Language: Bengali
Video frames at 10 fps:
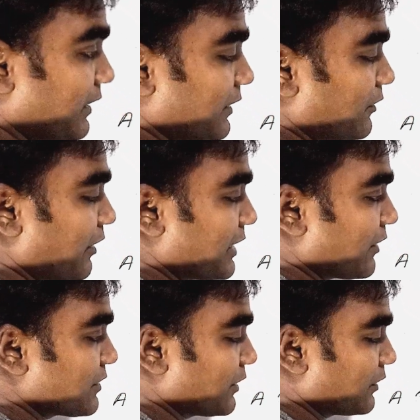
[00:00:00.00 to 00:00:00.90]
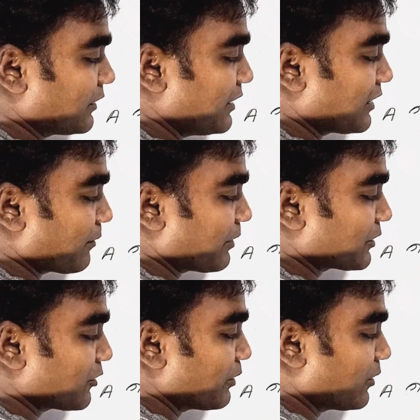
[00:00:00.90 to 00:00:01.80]
ধরো এটা হচ্ছে তিন নম্বর
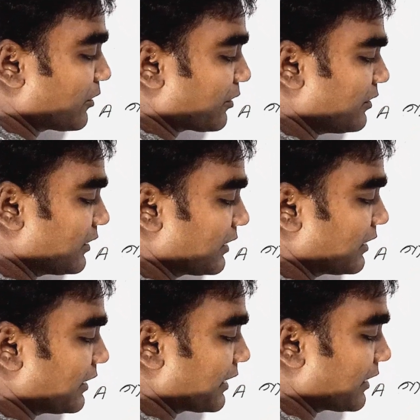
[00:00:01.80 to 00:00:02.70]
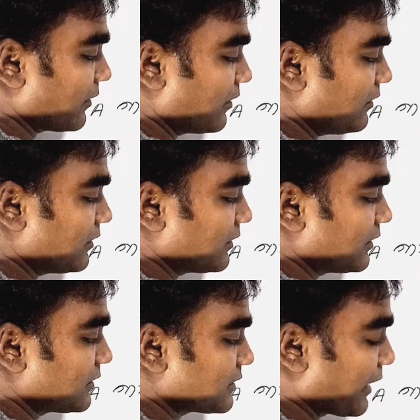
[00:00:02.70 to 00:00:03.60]
সমীকরণ এটা হলো
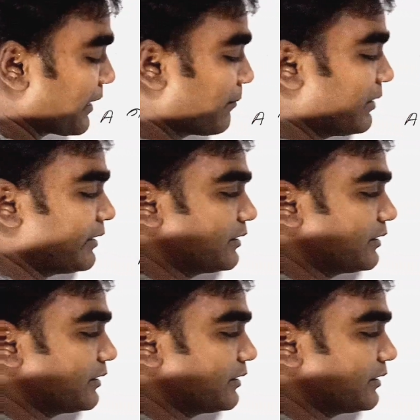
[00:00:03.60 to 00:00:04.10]
চার নম্বর